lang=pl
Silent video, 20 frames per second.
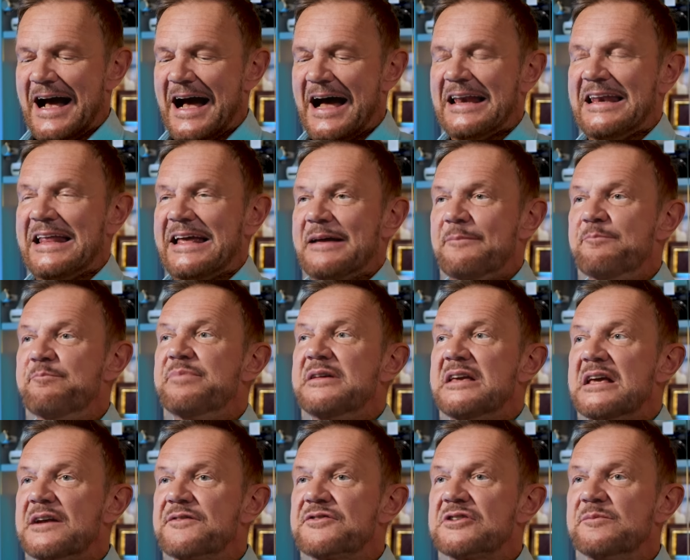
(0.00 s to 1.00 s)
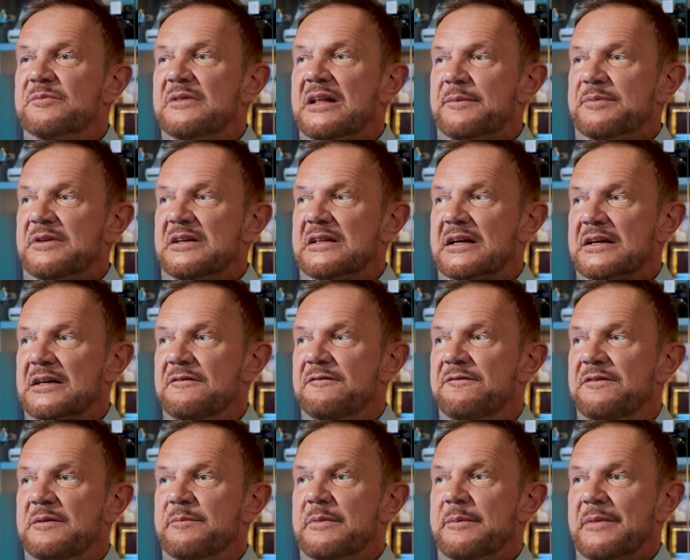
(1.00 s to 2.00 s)
Ale pierwszym dla mnie takim
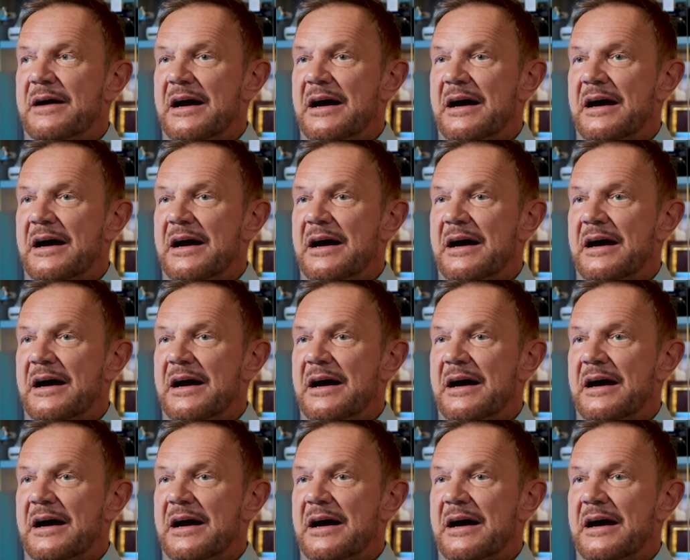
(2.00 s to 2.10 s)
filmem